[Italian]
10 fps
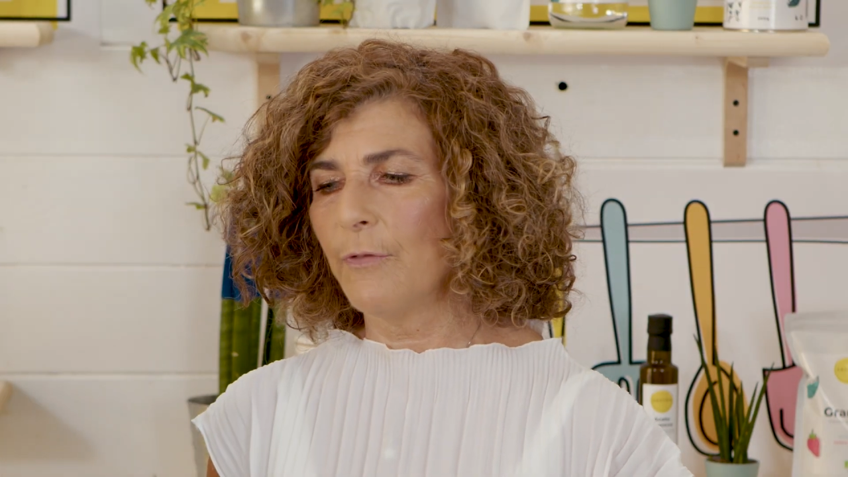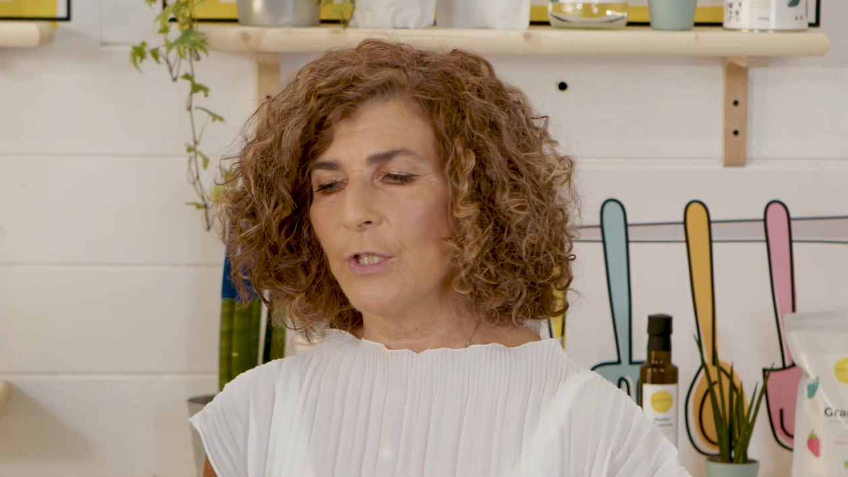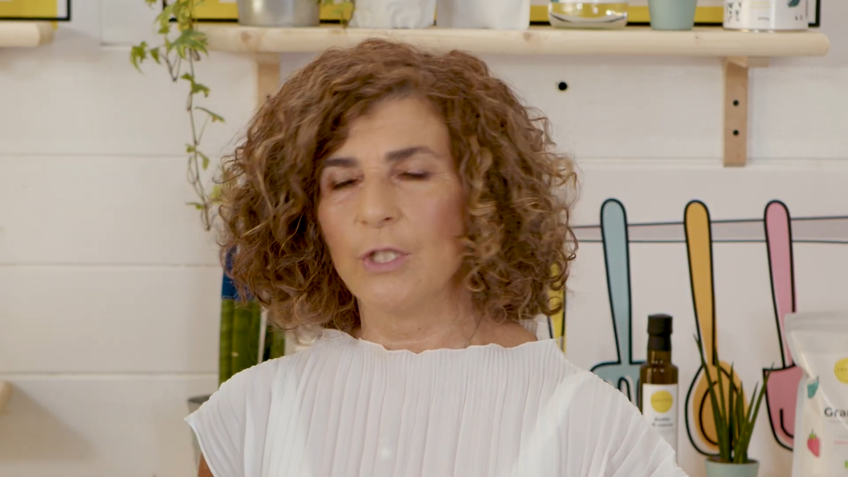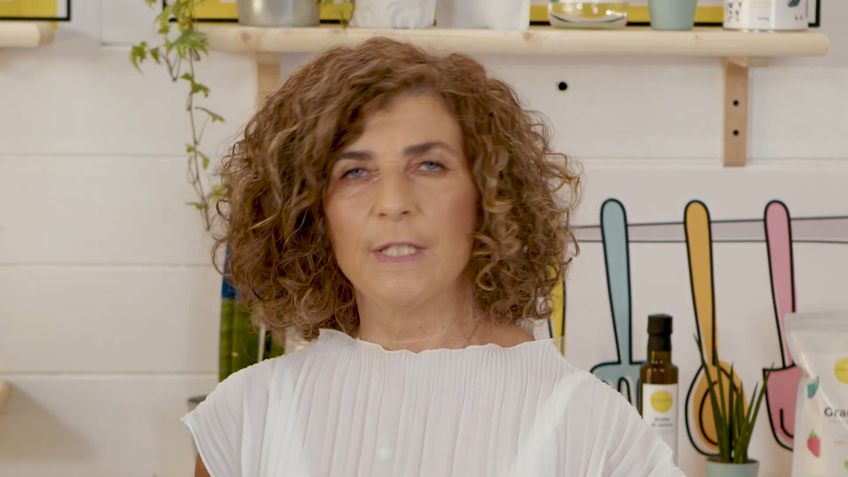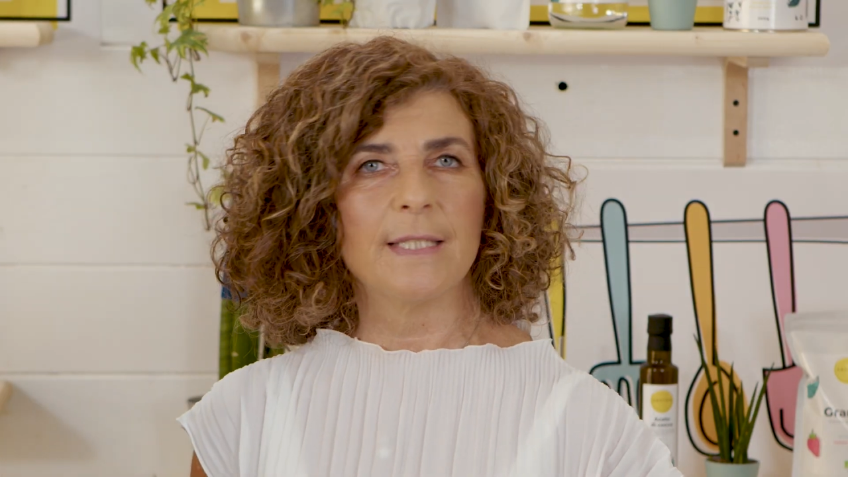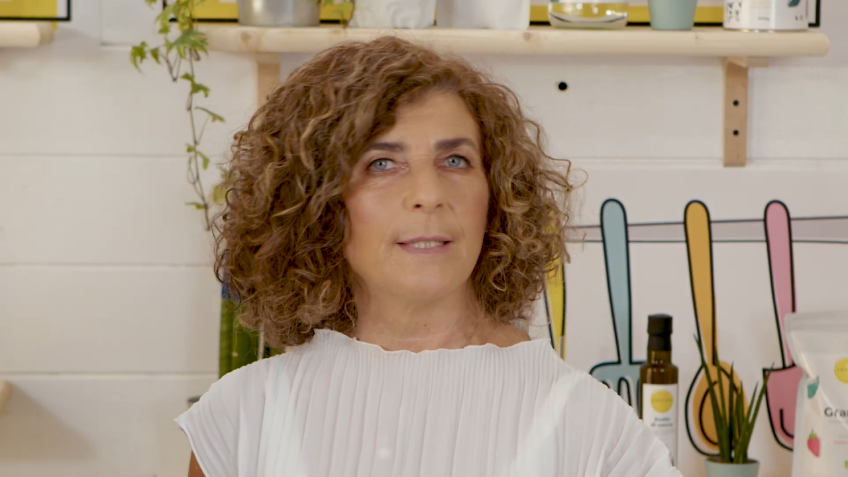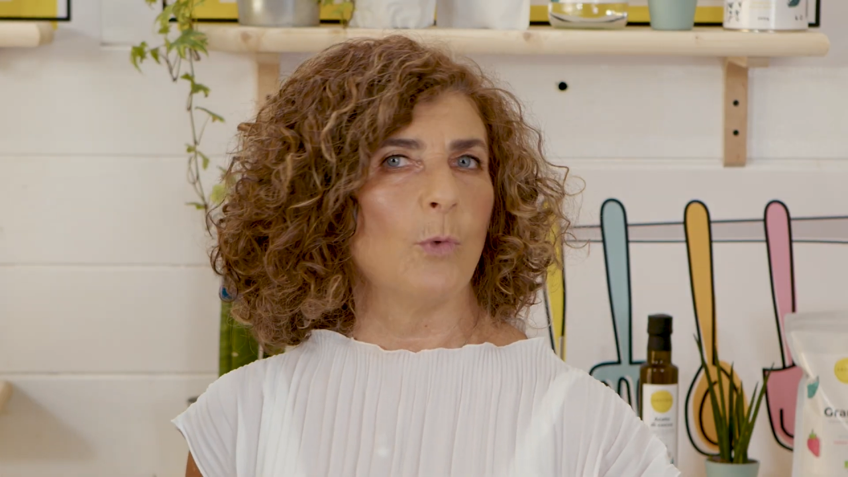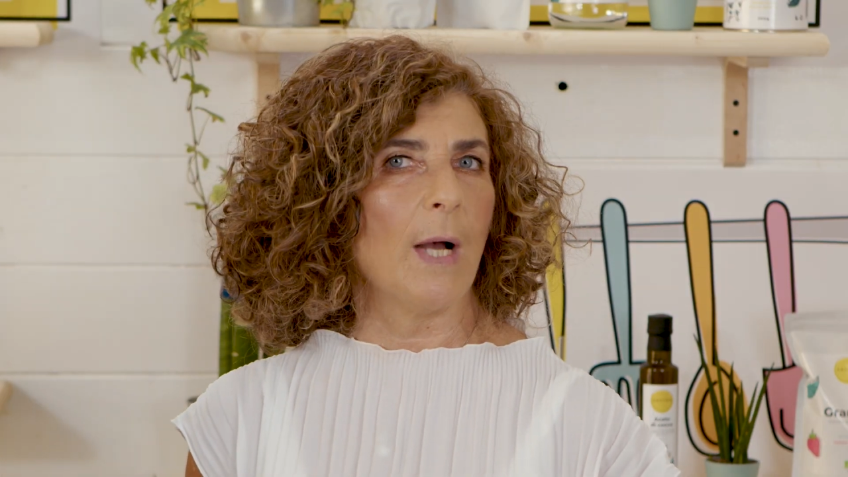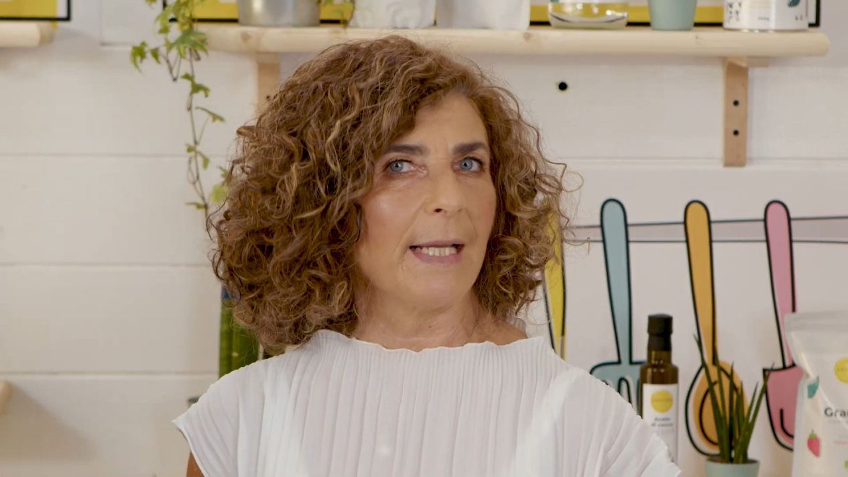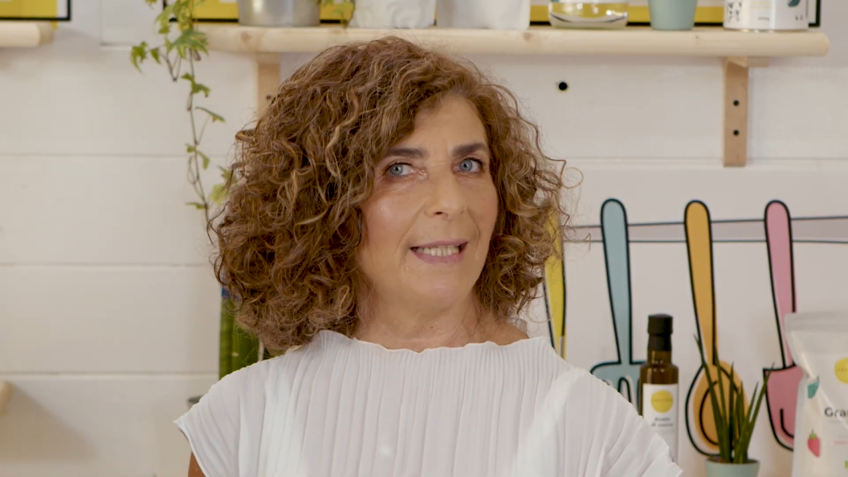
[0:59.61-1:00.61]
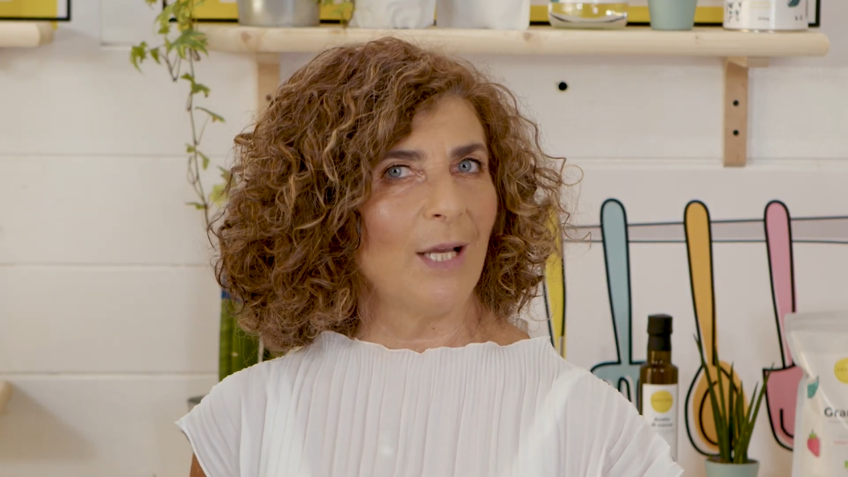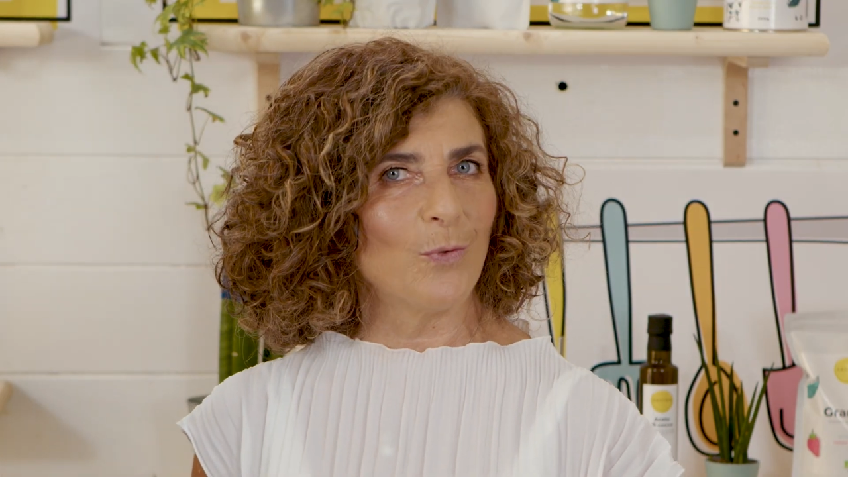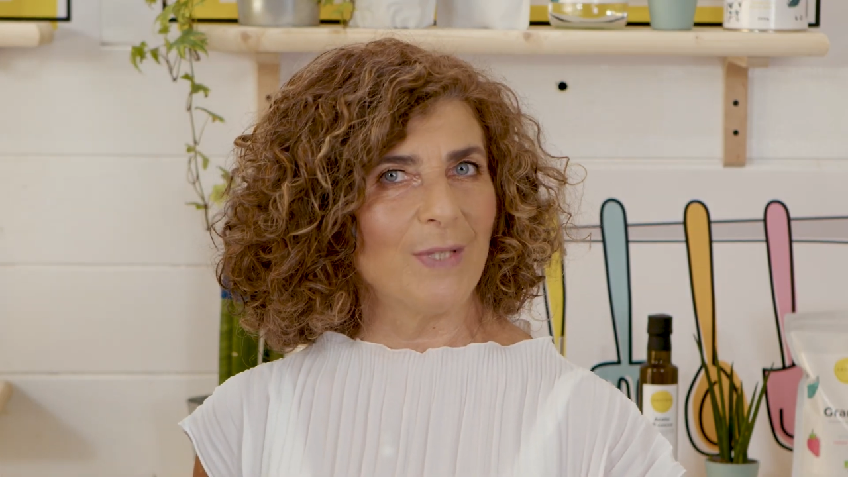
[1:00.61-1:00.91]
facilissimo anche da